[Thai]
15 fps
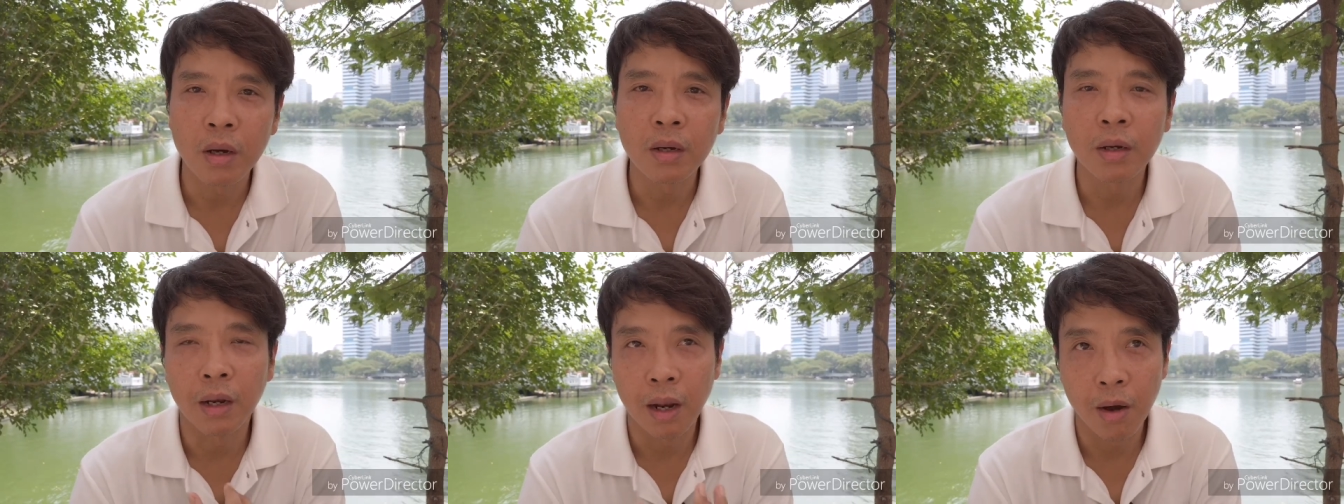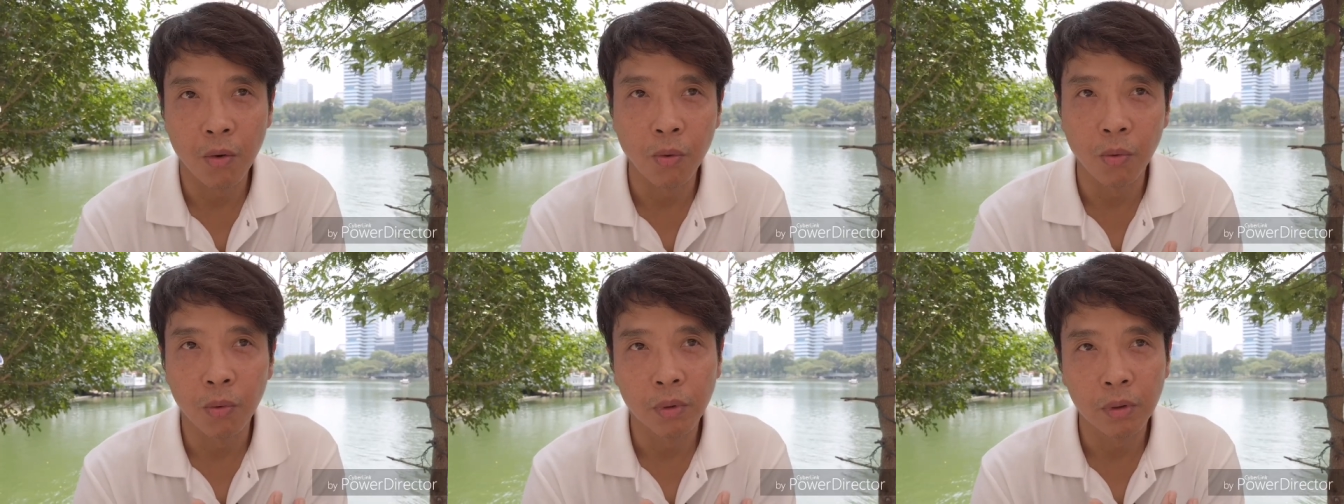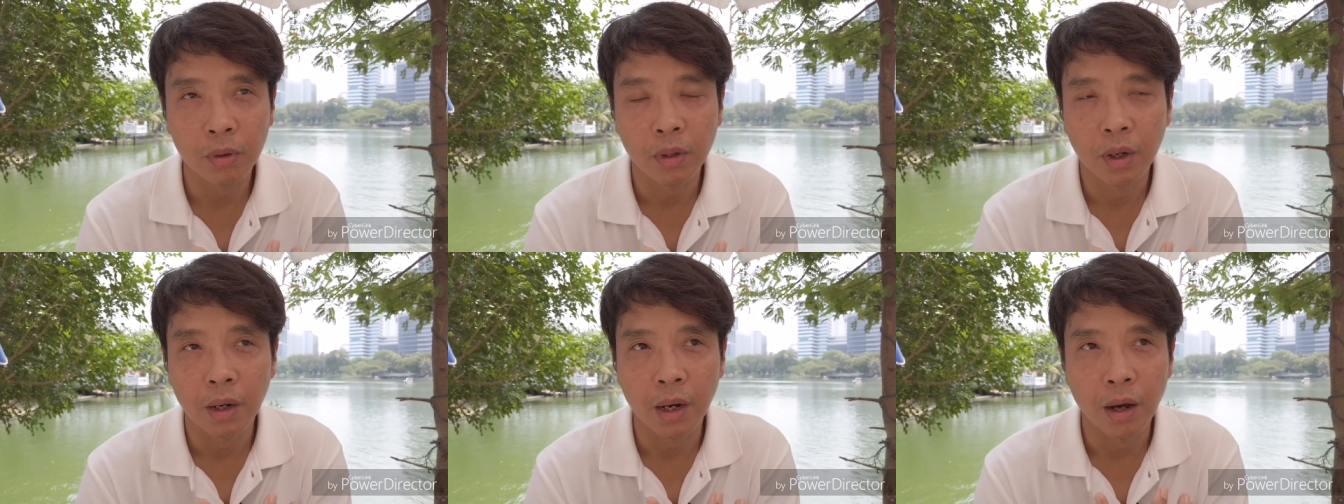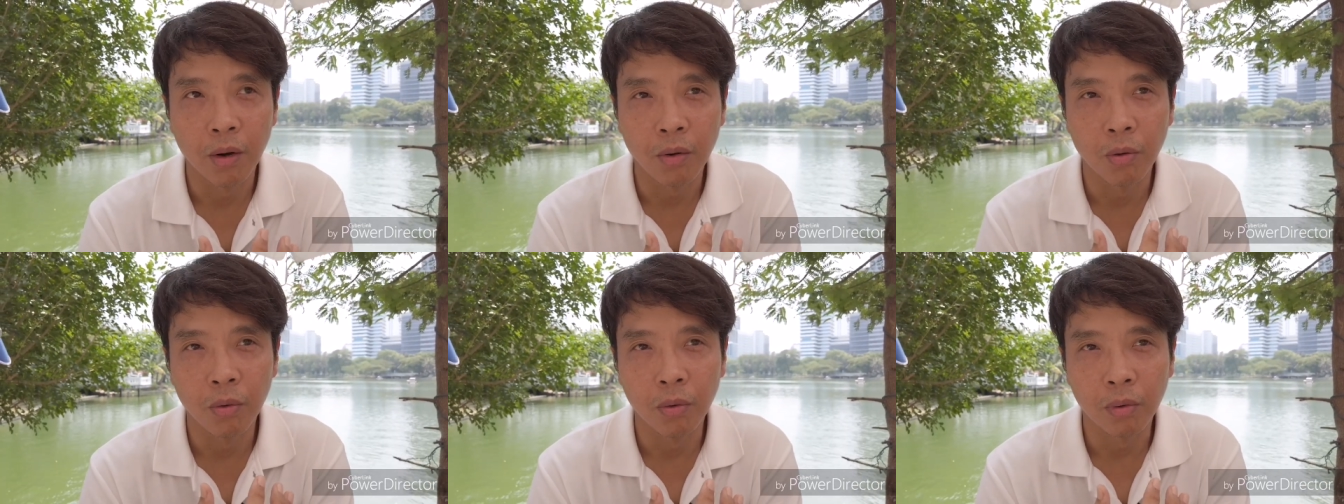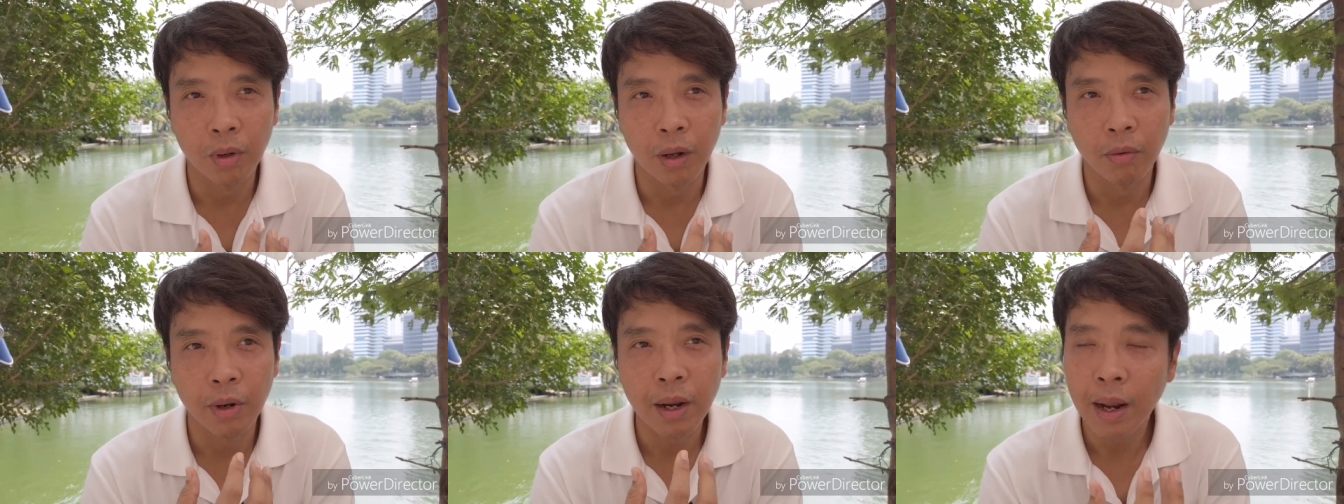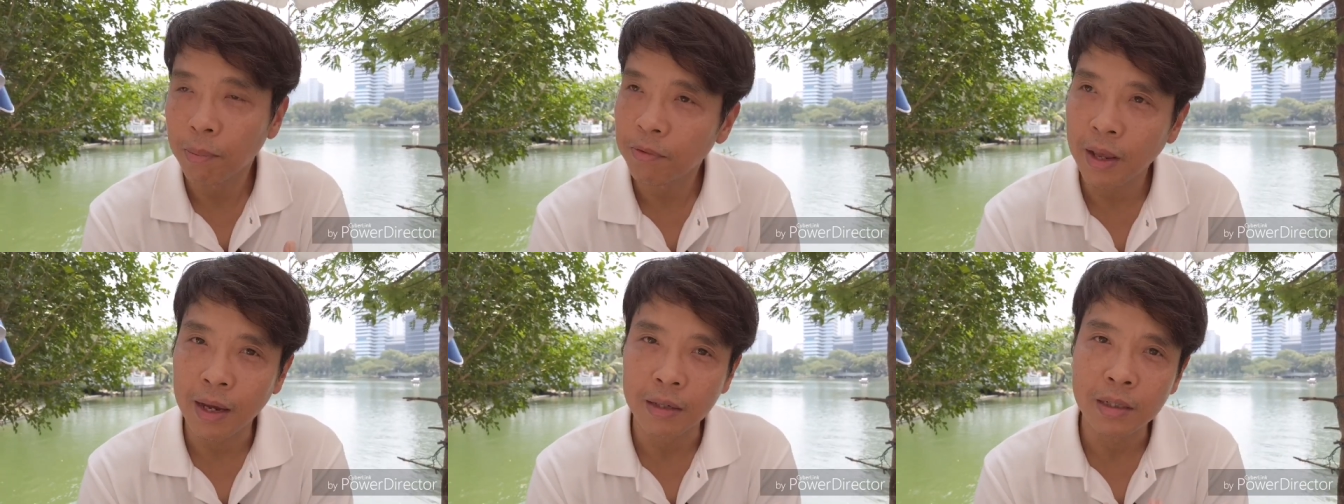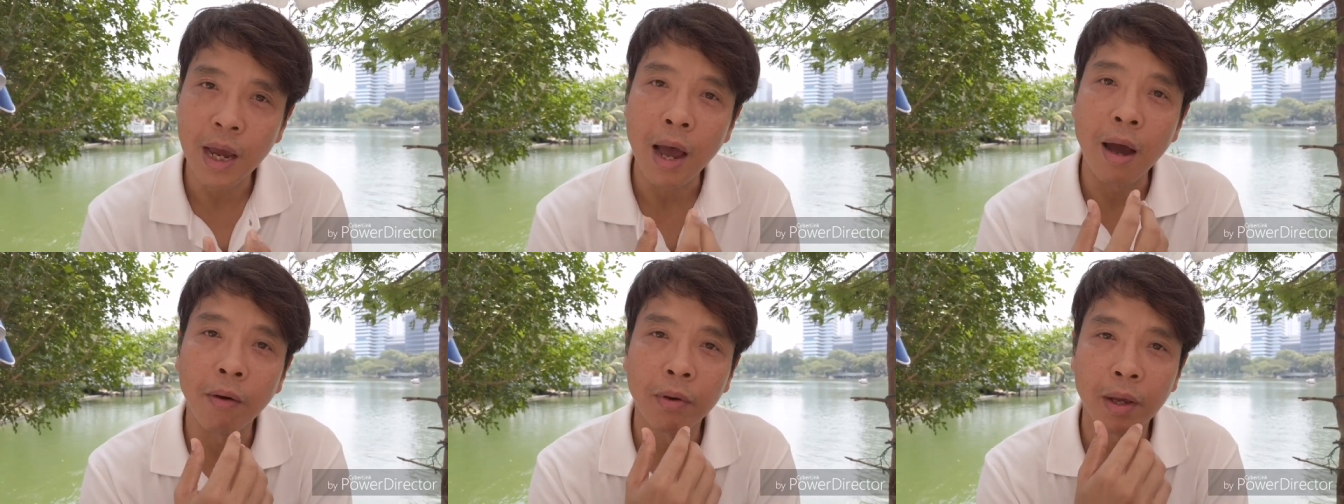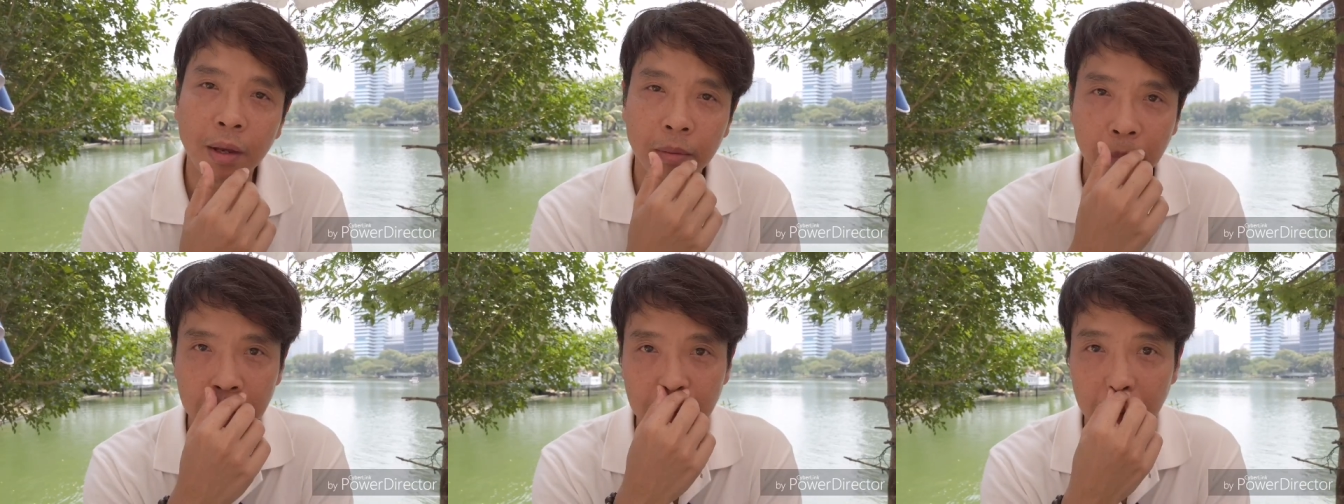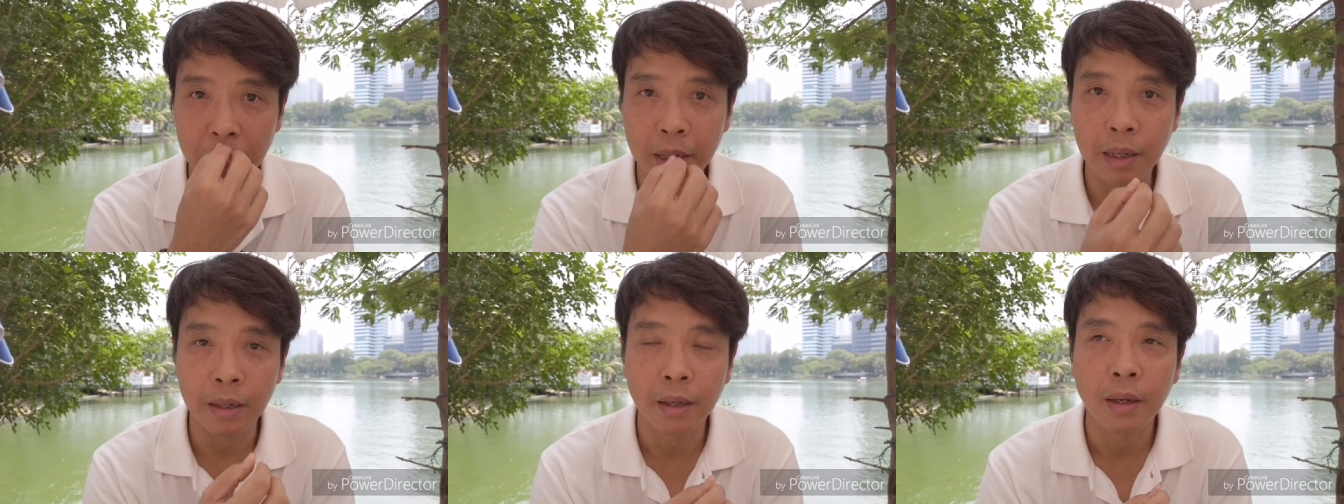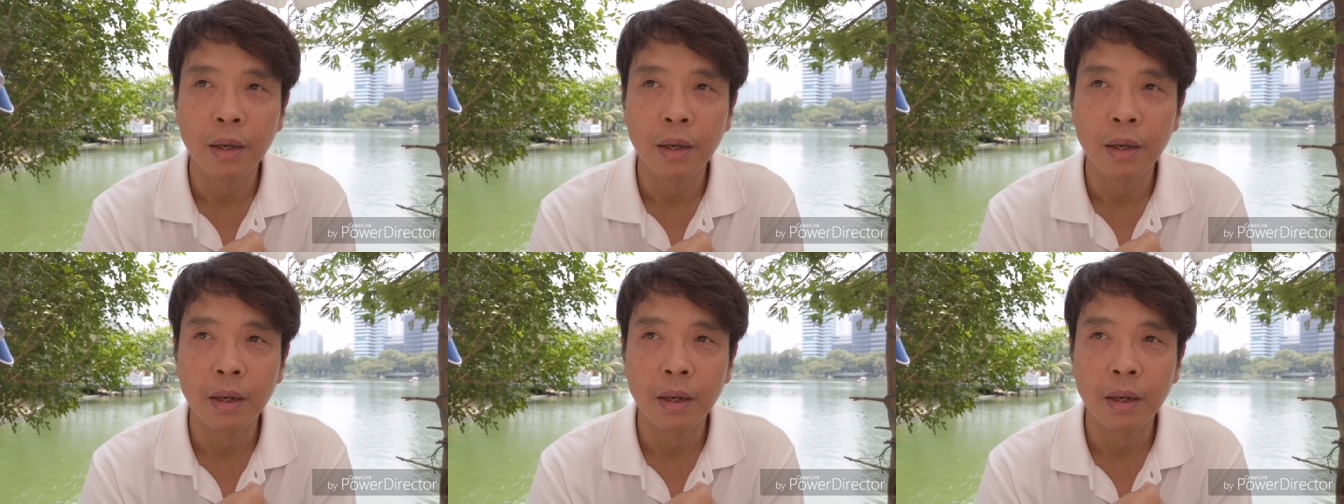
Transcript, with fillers: ถ้าเกิดเราเราเราได้รับแสงเช้าเนี่ยมันจะมี